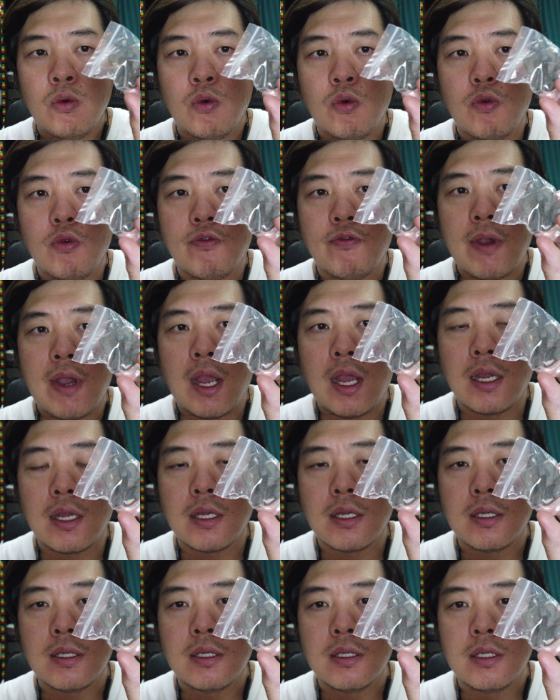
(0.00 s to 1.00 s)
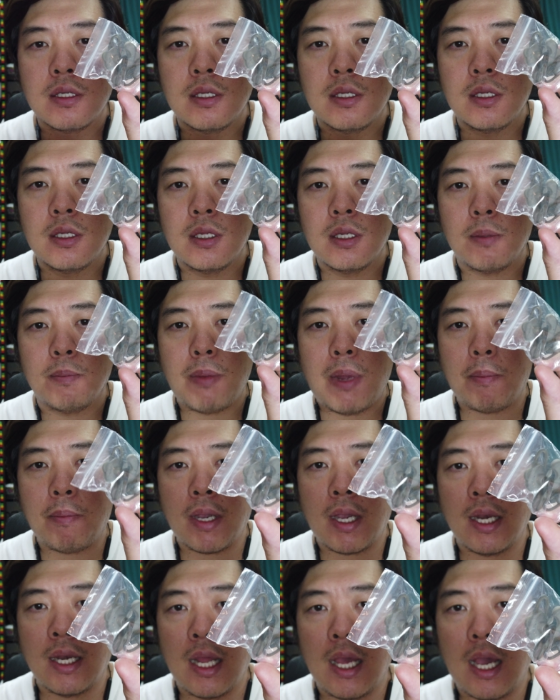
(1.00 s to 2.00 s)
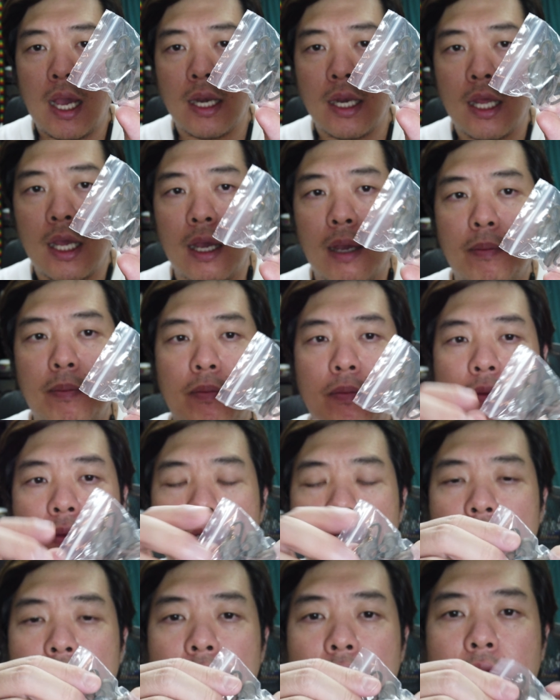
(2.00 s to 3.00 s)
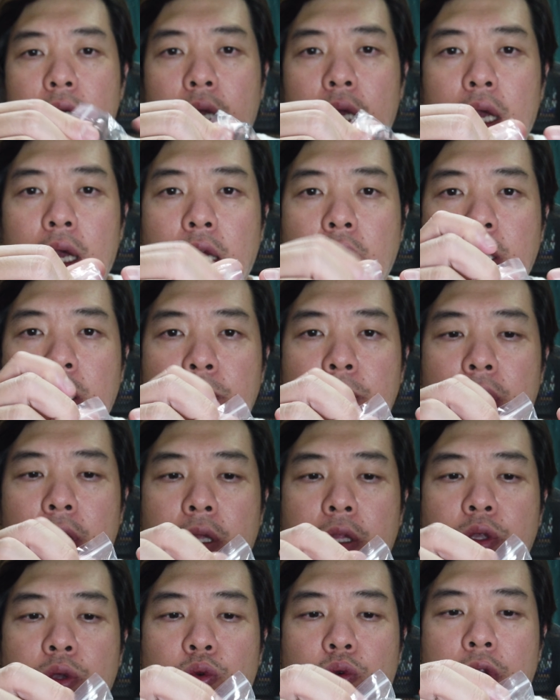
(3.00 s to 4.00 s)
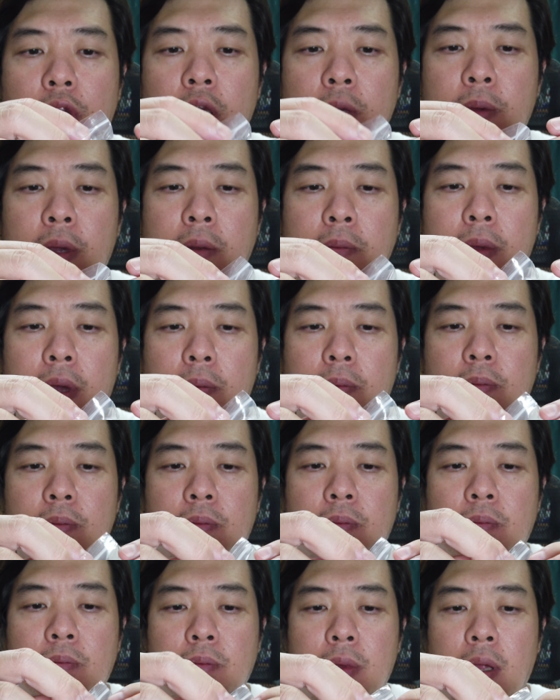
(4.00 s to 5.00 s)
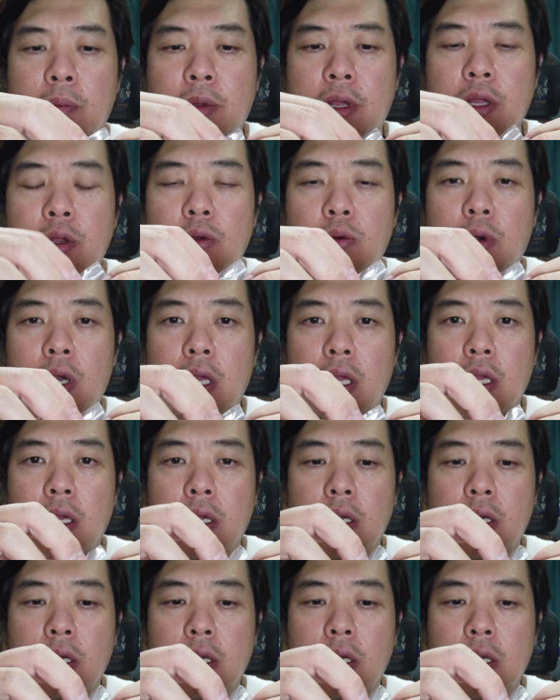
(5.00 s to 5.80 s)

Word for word: หูฟังปรับขนาดนะครับซึ่งอาจจะมีจุกที่เป็นแบบนี้ด้วย